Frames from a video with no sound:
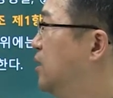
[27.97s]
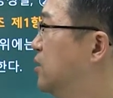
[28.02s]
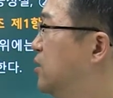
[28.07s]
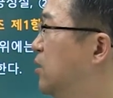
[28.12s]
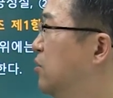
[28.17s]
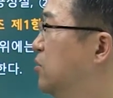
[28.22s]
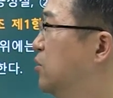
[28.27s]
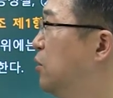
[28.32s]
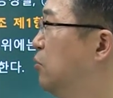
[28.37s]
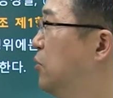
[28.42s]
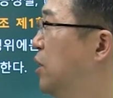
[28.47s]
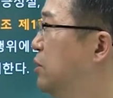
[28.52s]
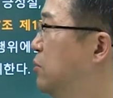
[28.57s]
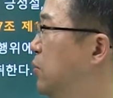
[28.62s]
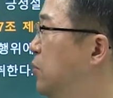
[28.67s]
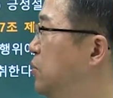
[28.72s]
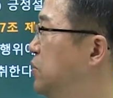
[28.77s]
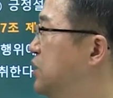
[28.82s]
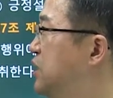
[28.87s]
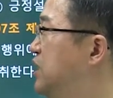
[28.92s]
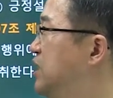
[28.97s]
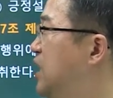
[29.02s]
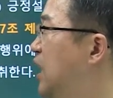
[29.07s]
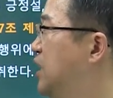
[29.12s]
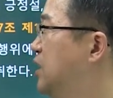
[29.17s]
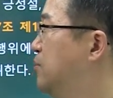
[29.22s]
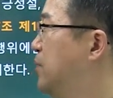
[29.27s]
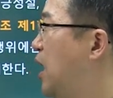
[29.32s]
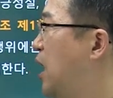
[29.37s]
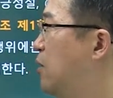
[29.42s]
그런 경우에도 진이
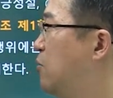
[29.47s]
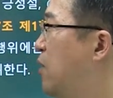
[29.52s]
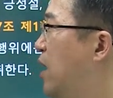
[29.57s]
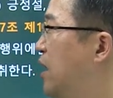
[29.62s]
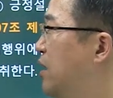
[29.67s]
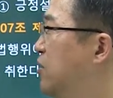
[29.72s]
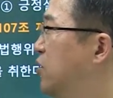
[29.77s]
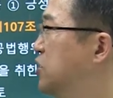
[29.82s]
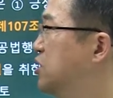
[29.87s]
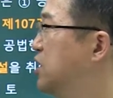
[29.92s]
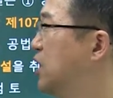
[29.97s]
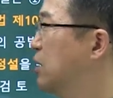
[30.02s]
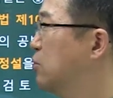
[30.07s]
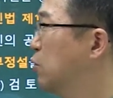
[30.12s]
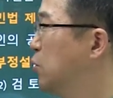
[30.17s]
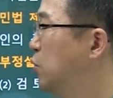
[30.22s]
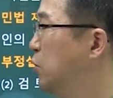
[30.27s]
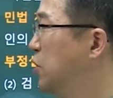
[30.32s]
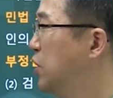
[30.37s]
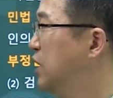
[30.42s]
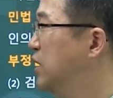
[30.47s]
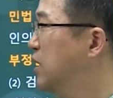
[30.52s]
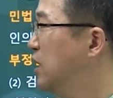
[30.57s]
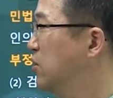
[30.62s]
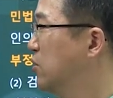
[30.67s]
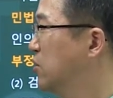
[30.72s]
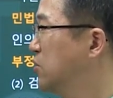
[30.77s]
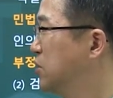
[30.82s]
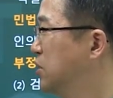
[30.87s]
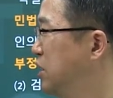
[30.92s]
아님을 알고 한 것이라도 효력이
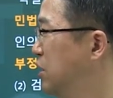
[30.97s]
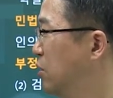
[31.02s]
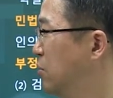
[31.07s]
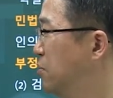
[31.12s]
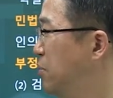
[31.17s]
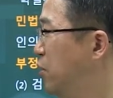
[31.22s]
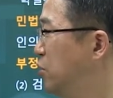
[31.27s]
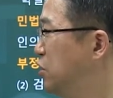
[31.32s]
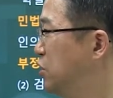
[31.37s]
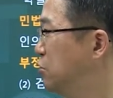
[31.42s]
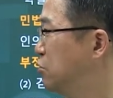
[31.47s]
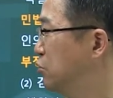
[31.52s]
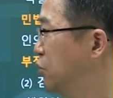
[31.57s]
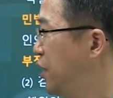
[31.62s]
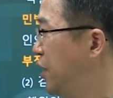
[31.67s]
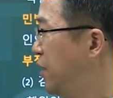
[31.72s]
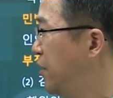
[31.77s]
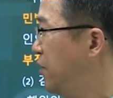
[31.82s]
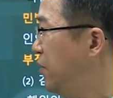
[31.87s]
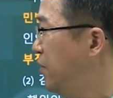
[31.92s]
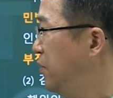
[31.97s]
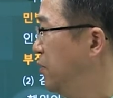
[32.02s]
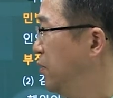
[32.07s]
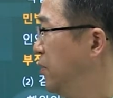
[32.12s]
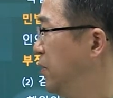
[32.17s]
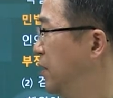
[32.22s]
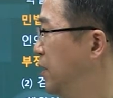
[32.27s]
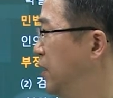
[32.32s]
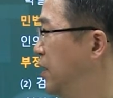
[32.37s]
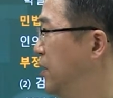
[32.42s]
있다는 것은 이건 표시주의예요.
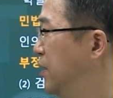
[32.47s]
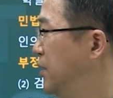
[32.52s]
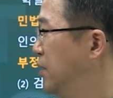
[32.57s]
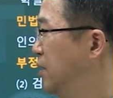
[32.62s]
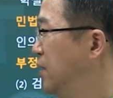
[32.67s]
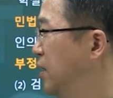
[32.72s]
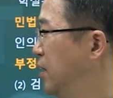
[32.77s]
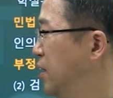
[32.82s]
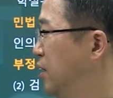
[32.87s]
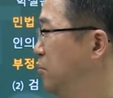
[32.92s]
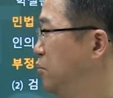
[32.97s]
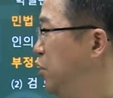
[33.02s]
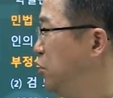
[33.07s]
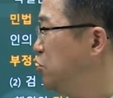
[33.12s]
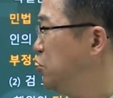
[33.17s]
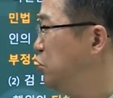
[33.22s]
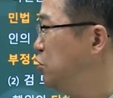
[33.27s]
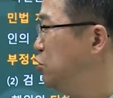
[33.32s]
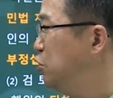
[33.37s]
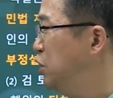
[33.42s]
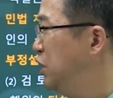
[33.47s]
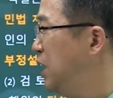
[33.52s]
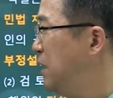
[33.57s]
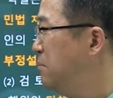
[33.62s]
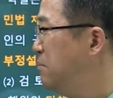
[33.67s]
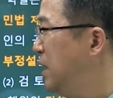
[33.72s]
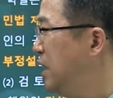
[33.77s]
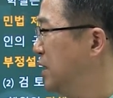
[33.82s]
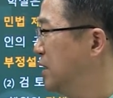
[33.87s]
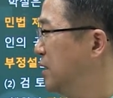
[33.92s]

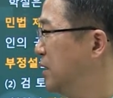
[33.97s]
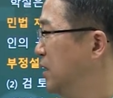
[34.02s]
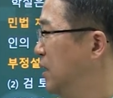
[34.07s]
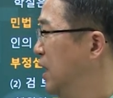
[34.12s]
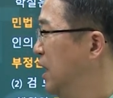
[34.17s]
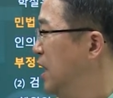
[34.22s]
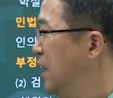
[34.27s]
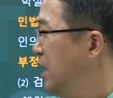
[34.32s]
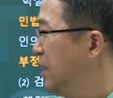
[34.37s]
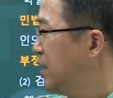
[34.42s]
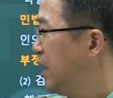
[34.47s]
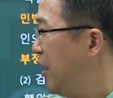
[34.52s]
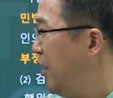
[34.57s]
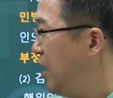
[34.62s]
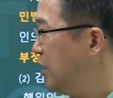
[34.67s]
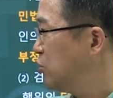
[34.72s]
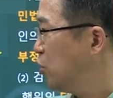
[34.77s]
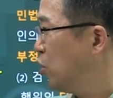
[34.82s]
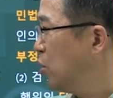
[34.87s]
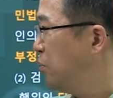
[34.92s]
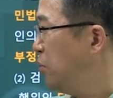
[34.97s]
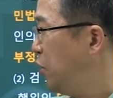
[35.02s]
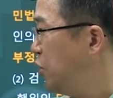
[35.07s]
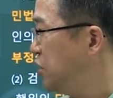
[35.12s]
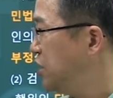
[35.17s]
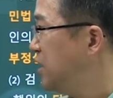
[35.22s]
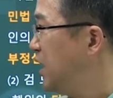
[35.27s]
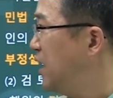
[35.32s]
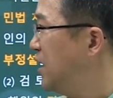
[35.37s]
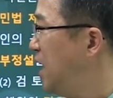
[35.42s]
표시주의란 말은 대외적으로
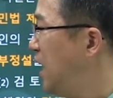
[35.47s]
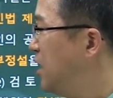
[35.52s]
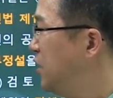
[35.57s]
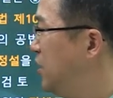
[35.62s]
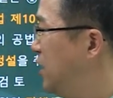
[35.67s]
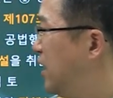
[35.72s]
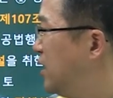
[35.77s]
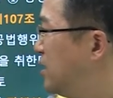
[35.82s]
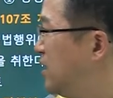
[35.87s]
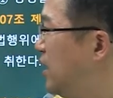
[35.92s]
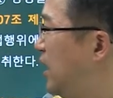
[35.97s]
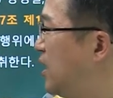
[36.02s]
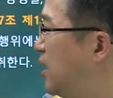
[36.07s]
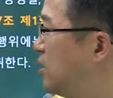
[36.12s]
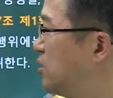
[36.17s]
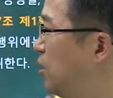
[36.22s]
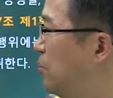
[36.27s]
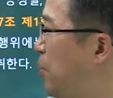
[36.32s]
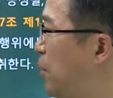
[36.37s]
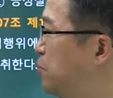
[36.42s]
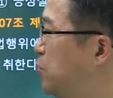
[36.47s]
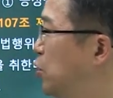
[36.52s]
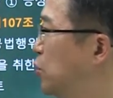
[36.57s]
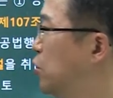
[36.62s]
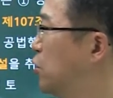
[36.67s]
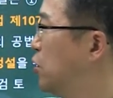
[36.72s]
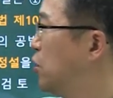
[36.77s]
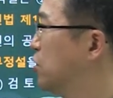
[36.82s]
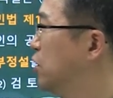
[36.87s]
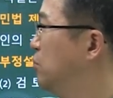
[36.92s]
표시된 행위에 따라서 법적
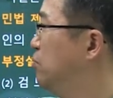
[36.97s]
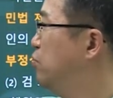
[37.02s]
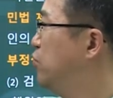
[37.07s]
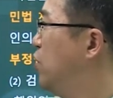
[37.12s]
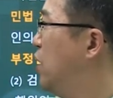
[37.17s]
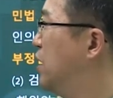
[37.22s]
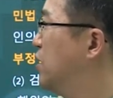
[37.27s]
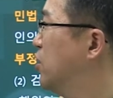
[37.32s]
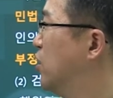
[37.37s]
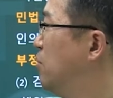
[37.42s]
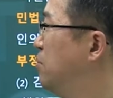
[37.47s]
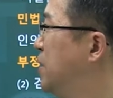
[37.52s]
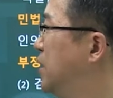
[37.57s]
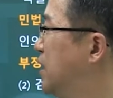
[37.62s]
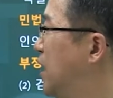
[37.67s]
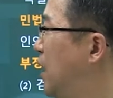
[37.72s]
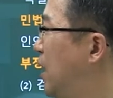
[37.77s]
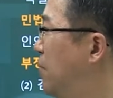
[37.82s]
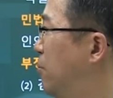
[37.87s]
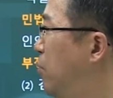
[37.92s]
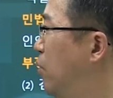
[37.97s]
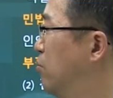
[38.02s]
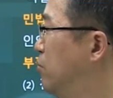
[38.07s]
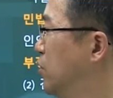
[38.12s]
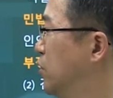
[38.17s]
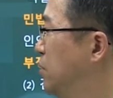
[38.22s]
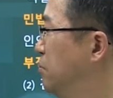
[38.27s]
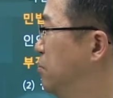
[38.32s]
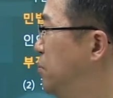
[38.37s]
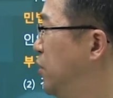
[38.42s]
효력을 부여하는 겁니다.
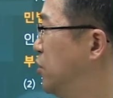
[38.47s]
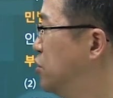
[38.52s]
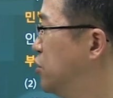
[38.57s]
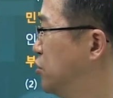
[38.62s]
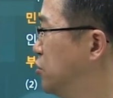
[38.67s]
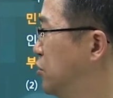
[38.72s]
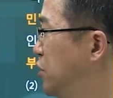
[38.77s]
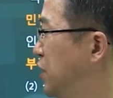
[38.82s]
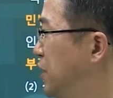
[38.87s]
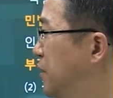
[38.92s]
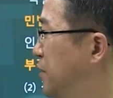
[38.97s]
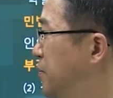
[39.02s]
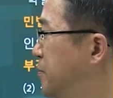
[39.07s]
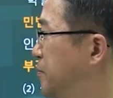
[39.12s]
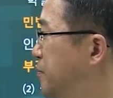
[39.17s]
본문은 표시주의.